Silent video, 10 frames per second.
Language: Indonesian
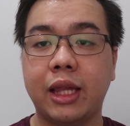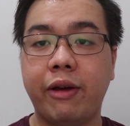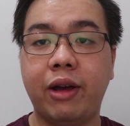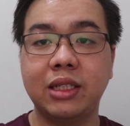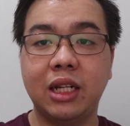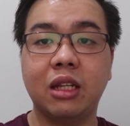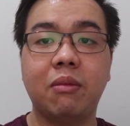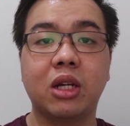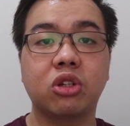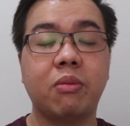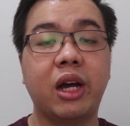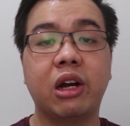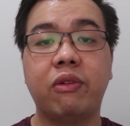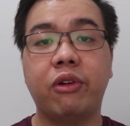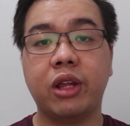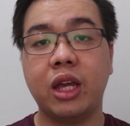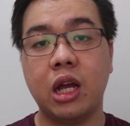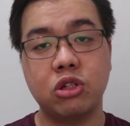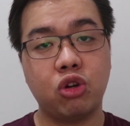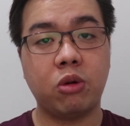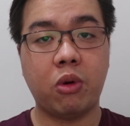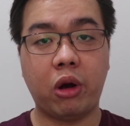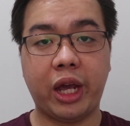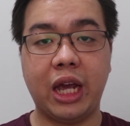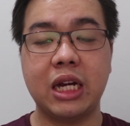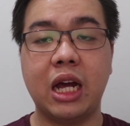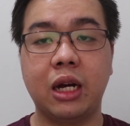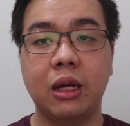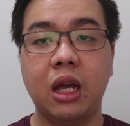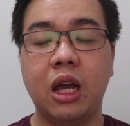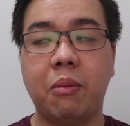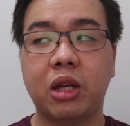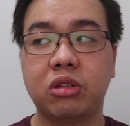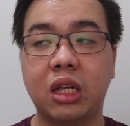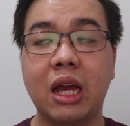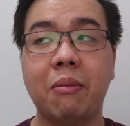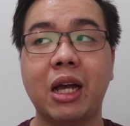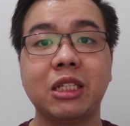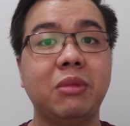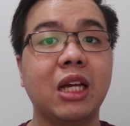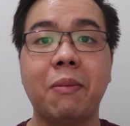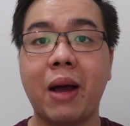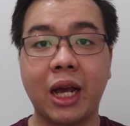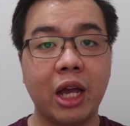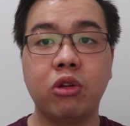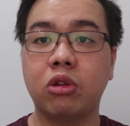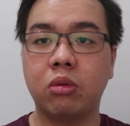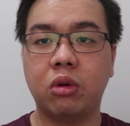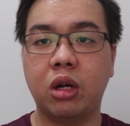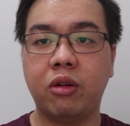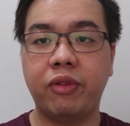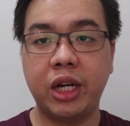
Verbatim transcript: TWS ini termasuk mikrofonnya yang cukup oke okay, dan maksudnya masih bisa dipakai untuk uh,